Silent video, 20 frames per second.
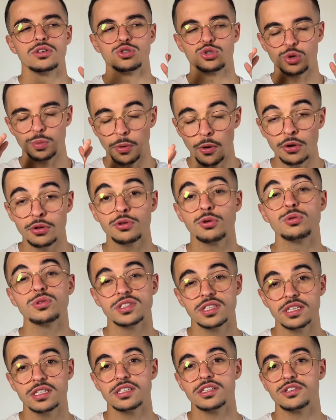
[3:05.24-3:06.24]
je prends une grosse
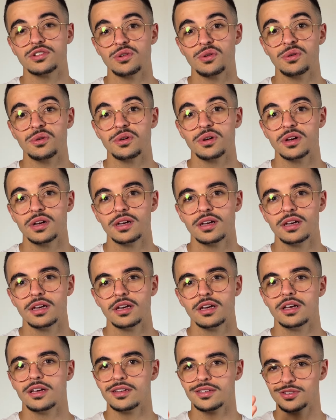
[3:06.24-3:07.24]
décision.
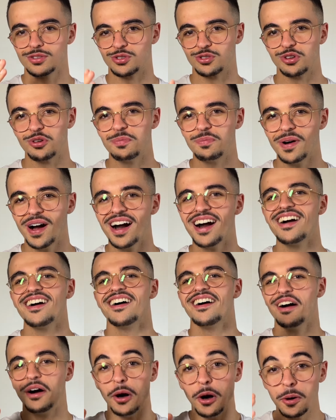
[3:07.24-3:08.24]
Je pars
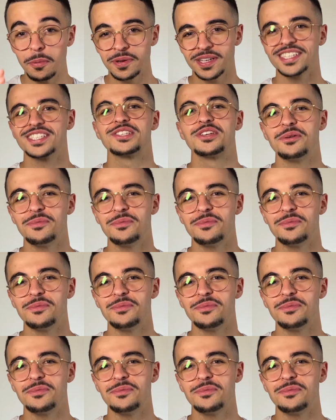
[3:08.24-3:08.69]
en prise de